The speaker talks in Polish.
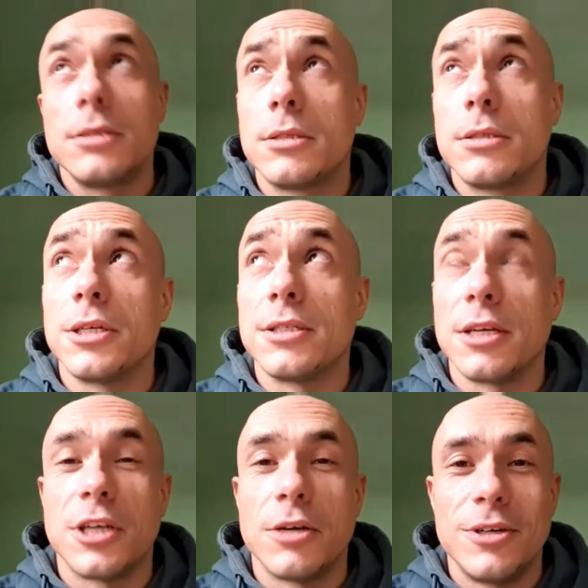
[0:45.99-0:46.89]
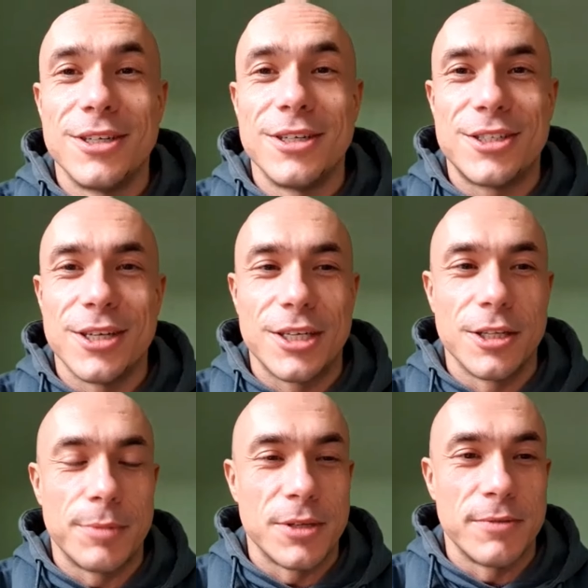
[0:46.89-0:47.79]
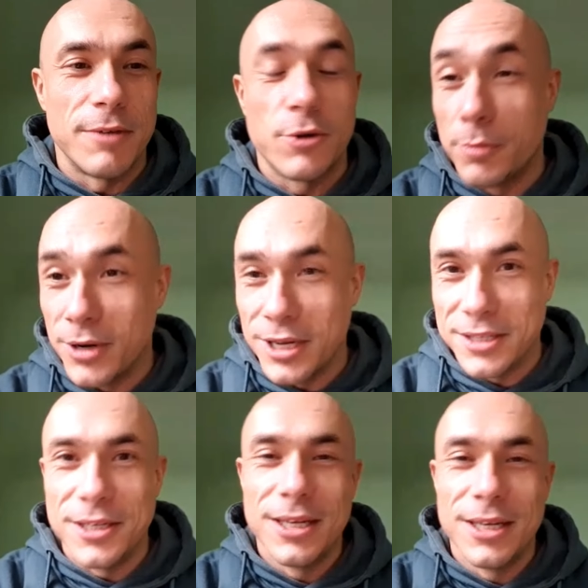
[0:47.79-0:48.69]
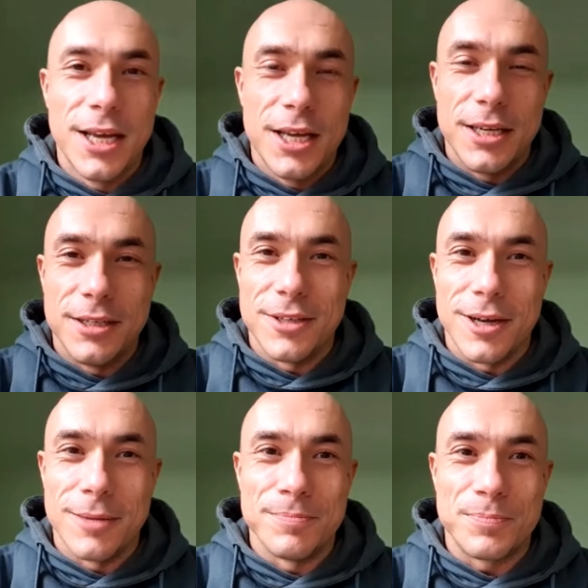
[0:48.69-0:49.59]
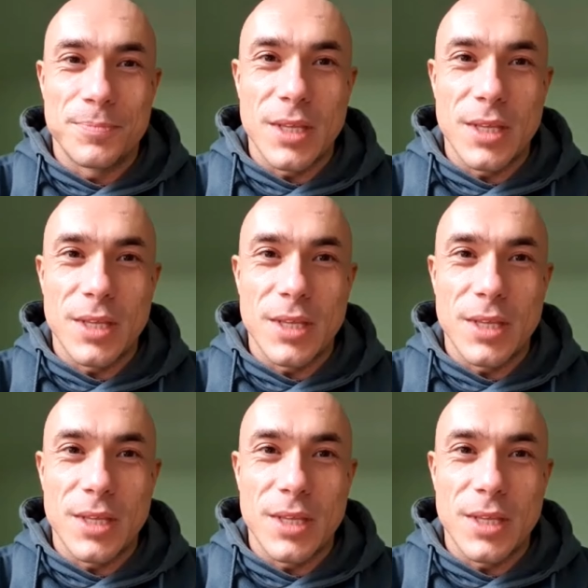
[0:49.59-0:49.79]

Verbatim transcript: to się zaczęło jeszcze, kiedy pracowałem w korporacji i tam